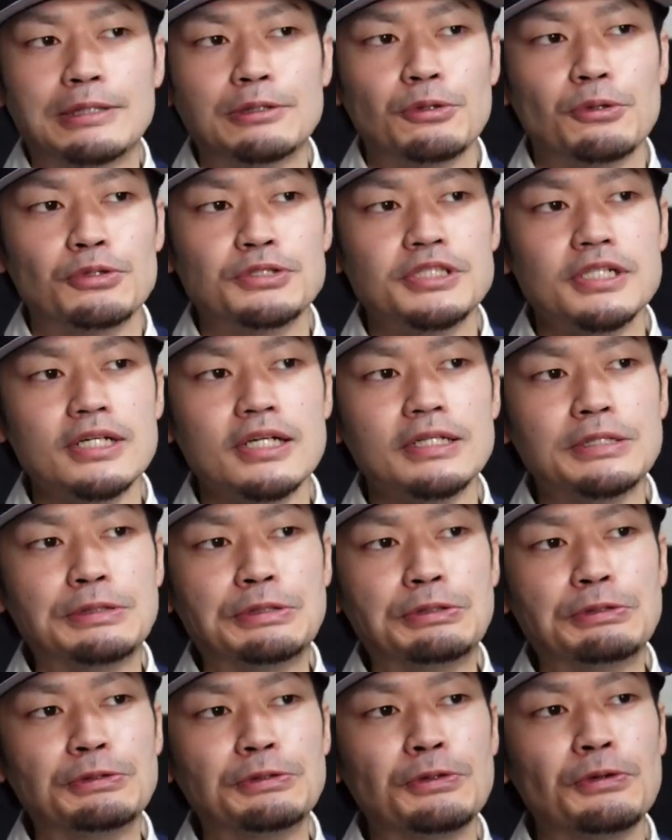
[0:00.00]
とどちらかと
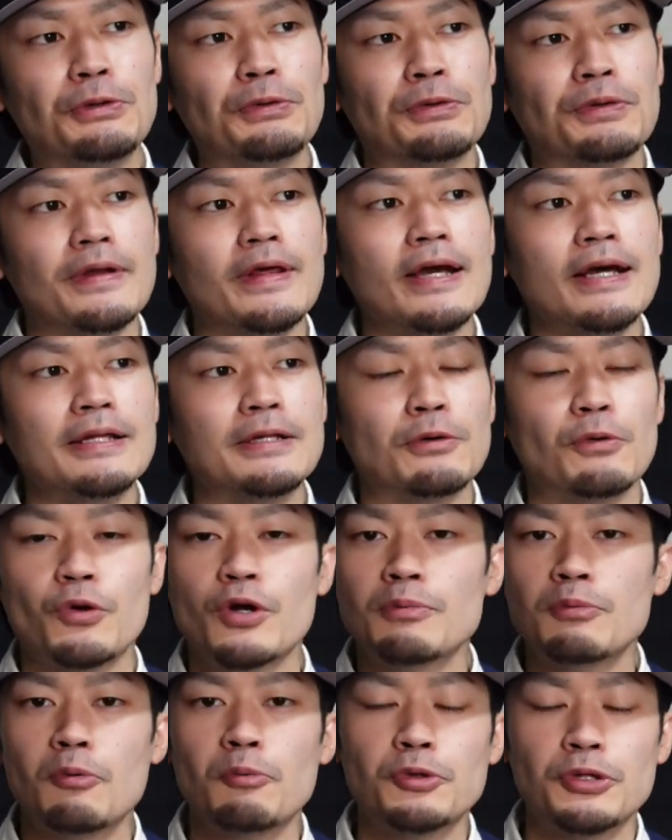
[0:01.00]
いうと、レアな
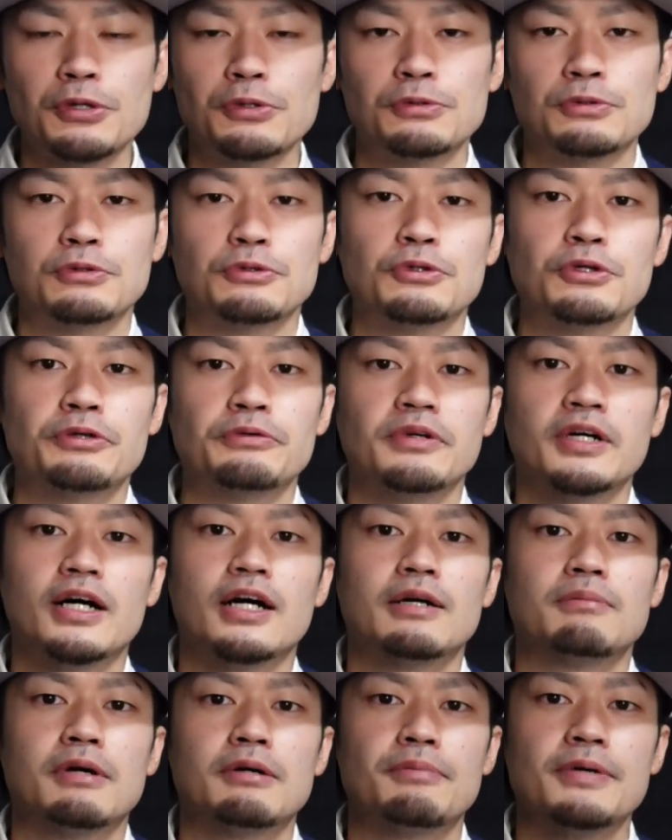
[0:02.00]
コラボモデルっていうより
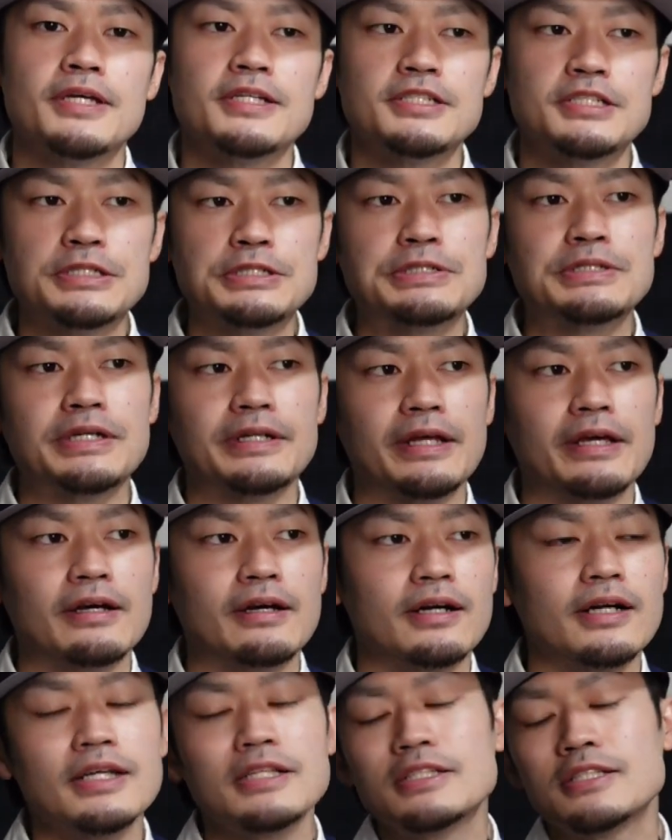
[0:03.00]
は、まあ、ベーシックのね、
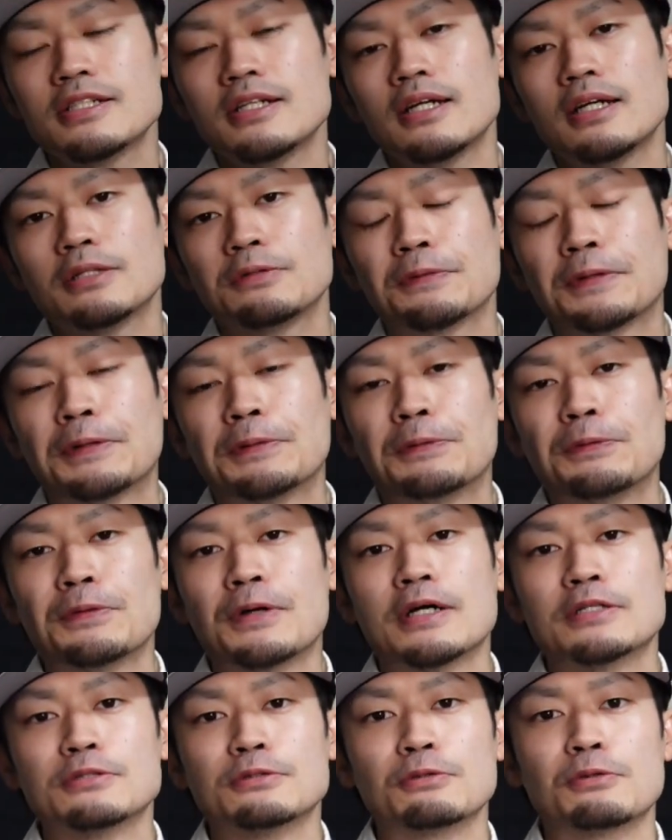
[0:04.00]
カレッジカラーとかの方
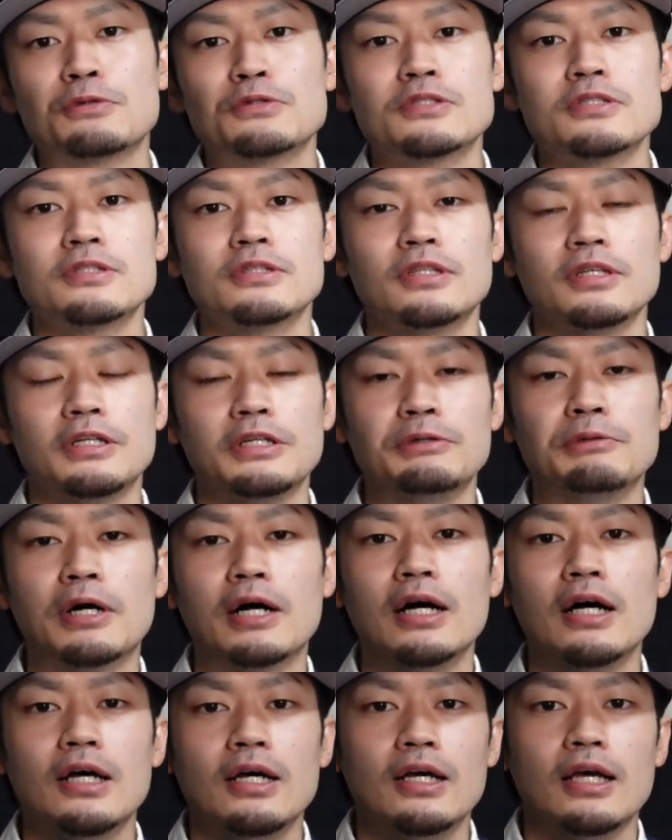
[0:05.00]
がちょっと個人的に
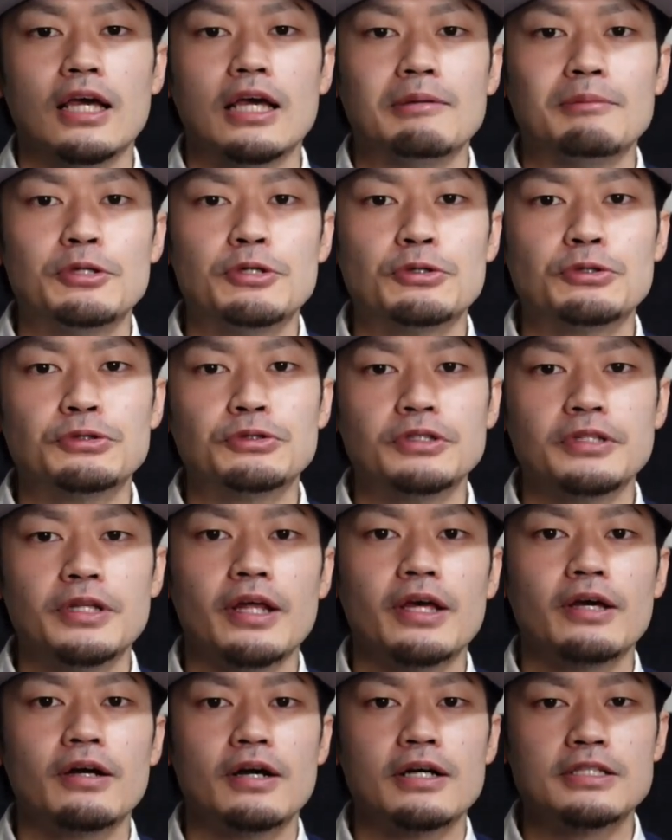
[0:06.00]
は、え魅力に
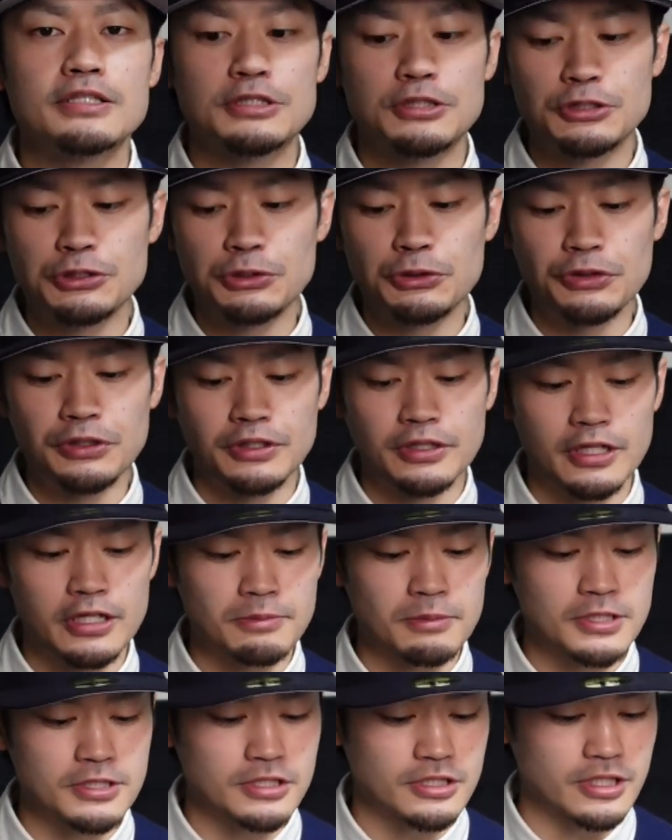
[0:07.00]
ね、感じるようになり
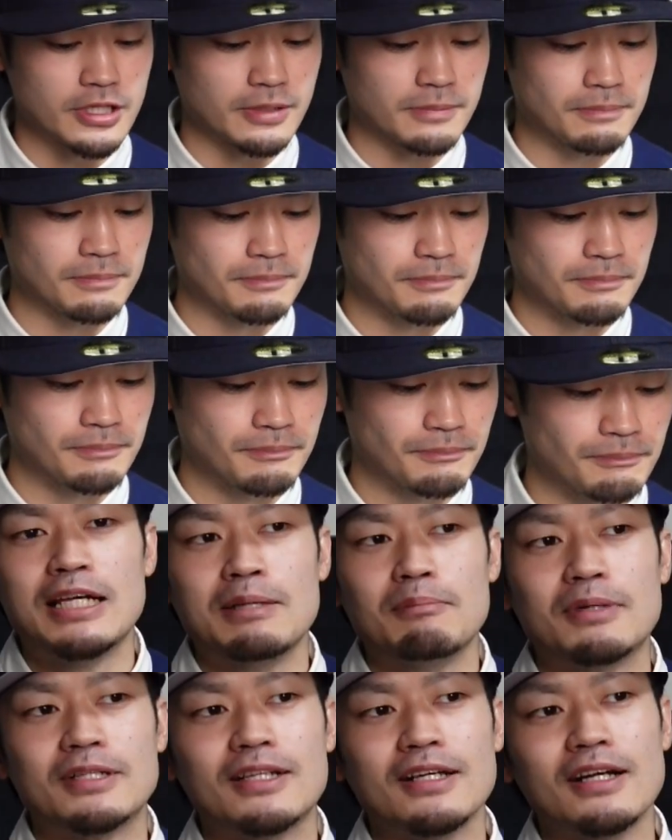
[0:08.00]
ました。
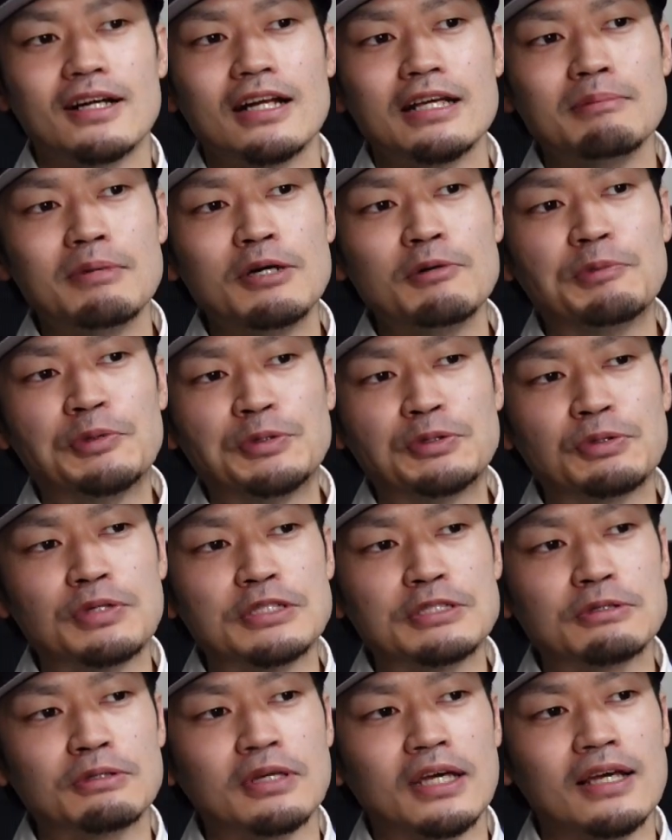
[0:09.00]
まあ、だから今思うとね、
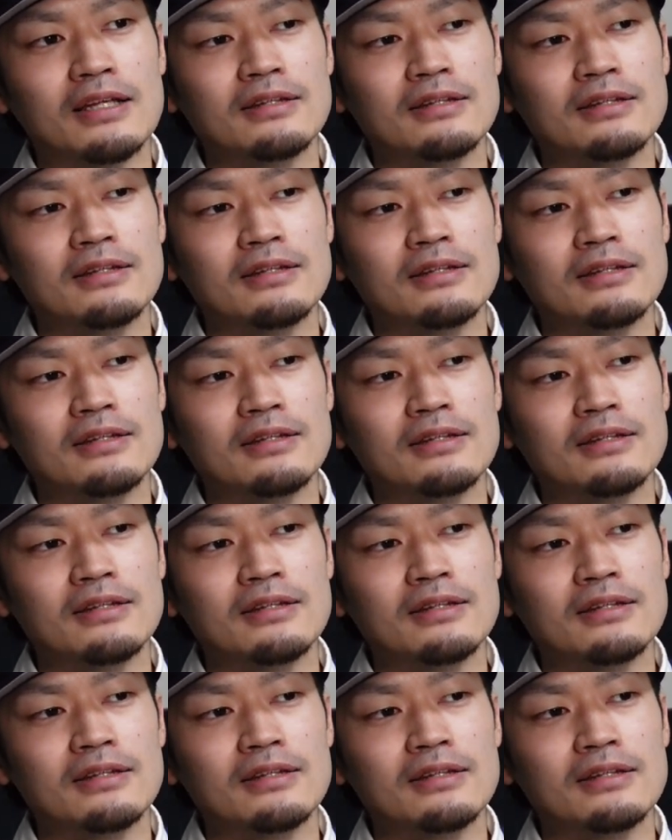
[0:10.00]
ちょっとケ